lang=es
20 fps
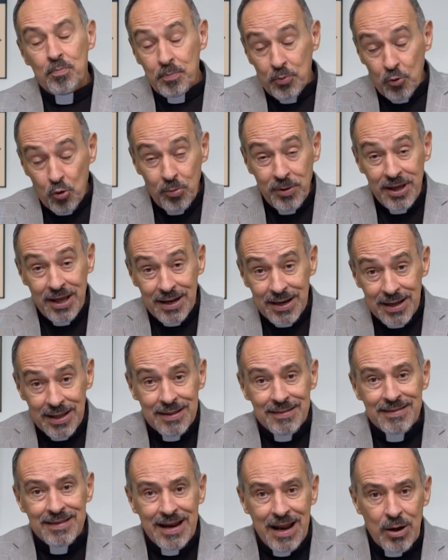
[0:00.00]

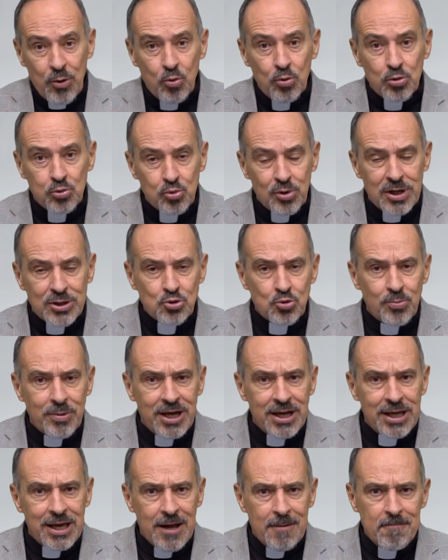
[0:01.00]
proviene de la cultura
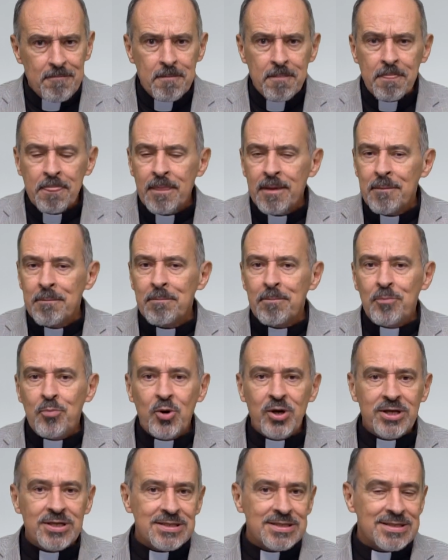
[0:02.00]
sumeria,
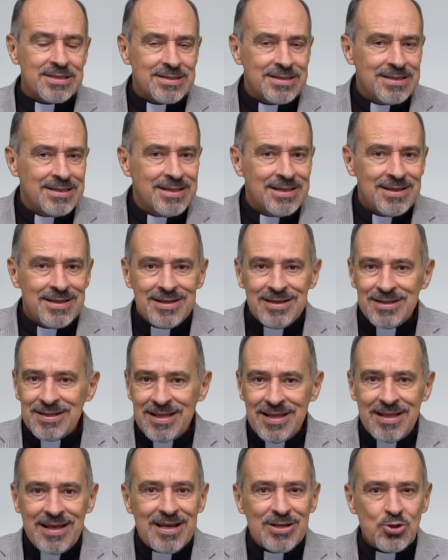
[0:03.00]
pues
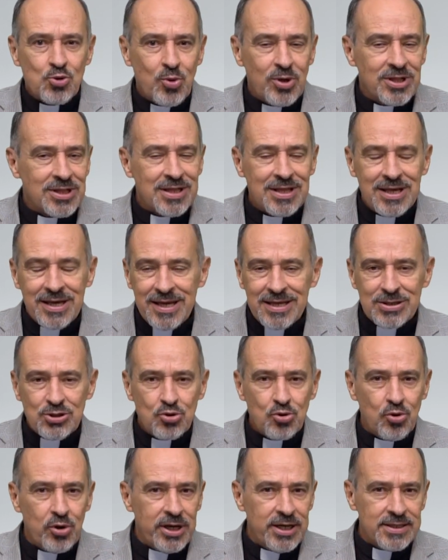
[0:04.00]
te darás cuenta de que
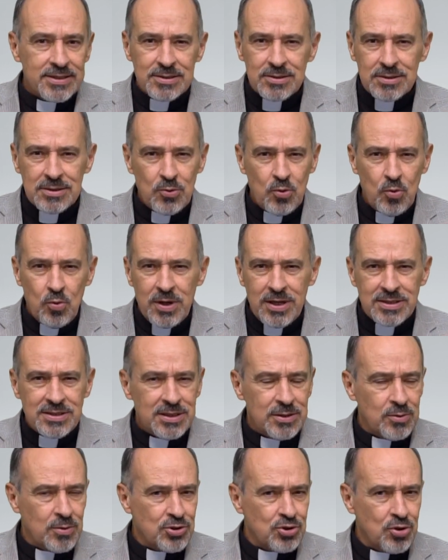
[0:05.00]
esto es una
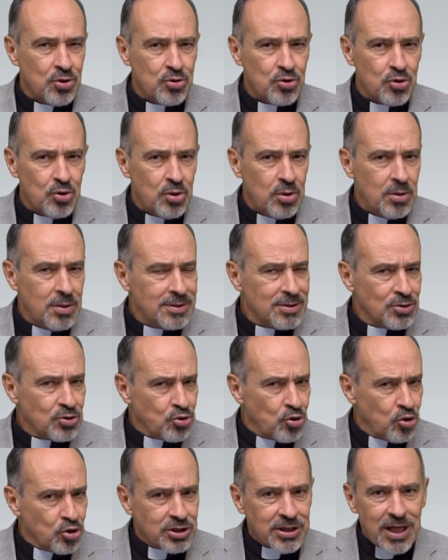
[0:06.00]
situación
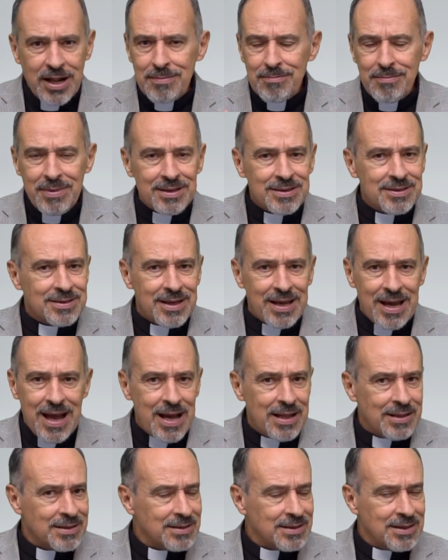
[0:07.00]
totalmente
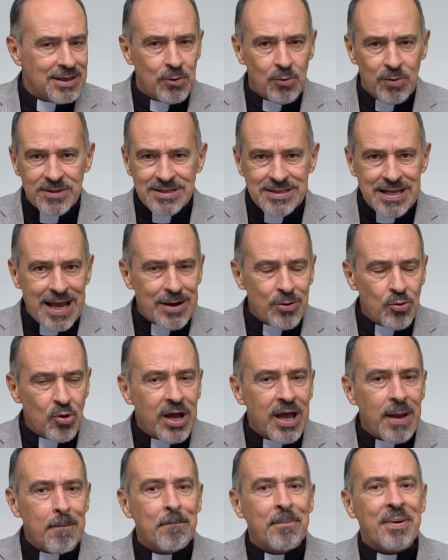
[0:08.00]
antiguo, es
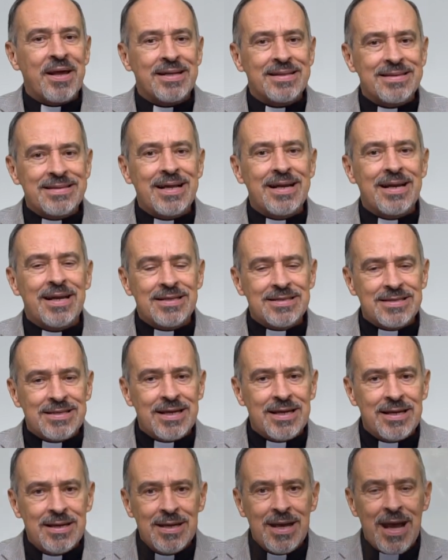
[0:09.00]
algo que
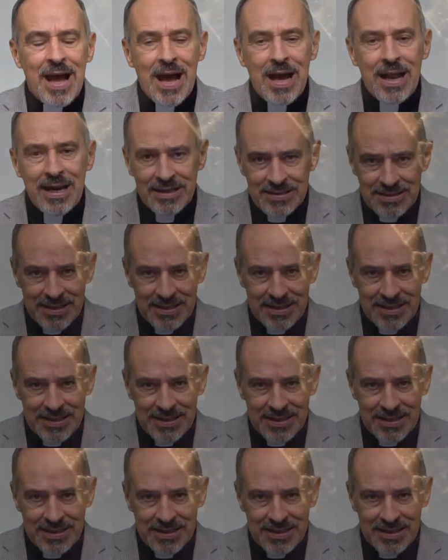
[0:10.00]
pertenece a la